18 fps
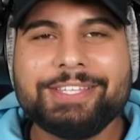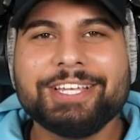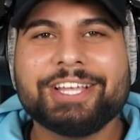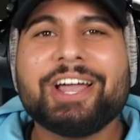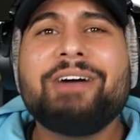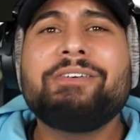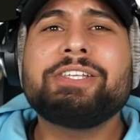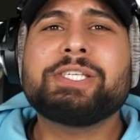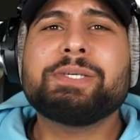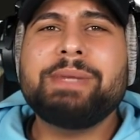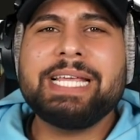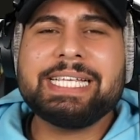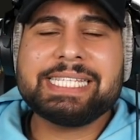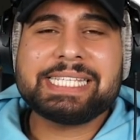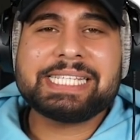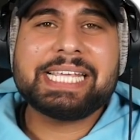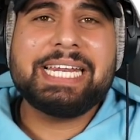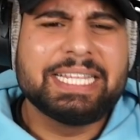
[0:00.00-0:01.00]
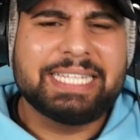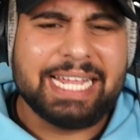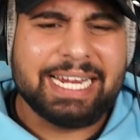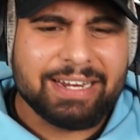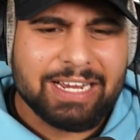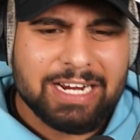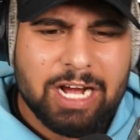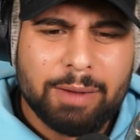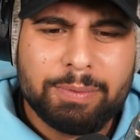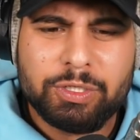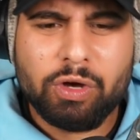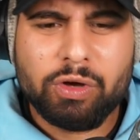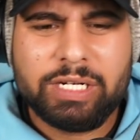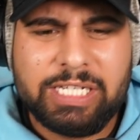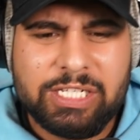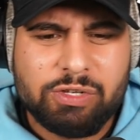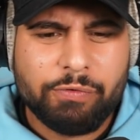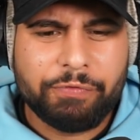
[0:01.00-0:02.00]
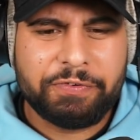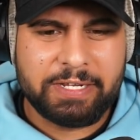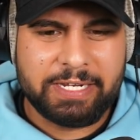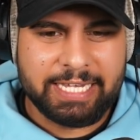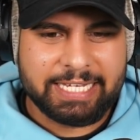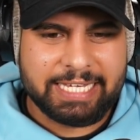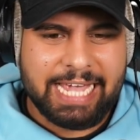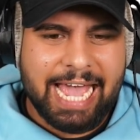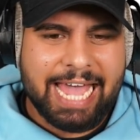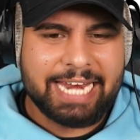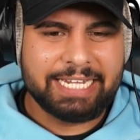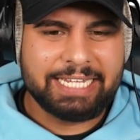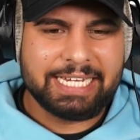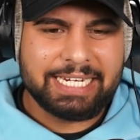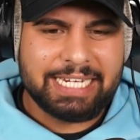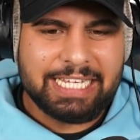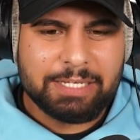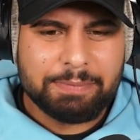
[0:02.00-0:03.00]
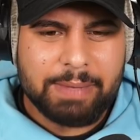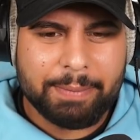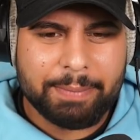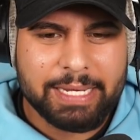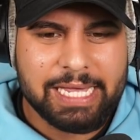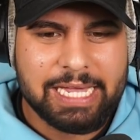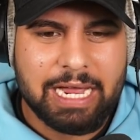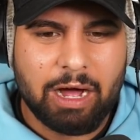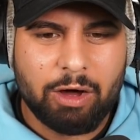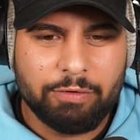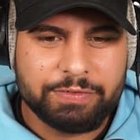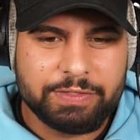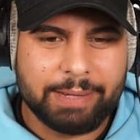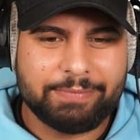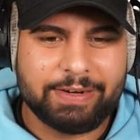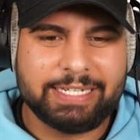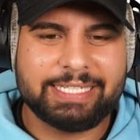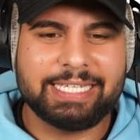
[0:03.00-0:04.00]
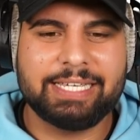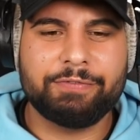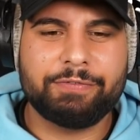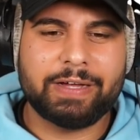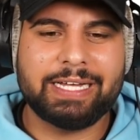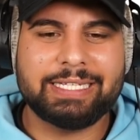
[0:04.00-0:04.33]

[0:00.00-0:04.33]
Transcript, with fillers: Kommen wir zum nächsten Skin, den, glaube ich, auch nicht so viele kennen, den ich mir aber gekauft habe, weil ich den gefeiert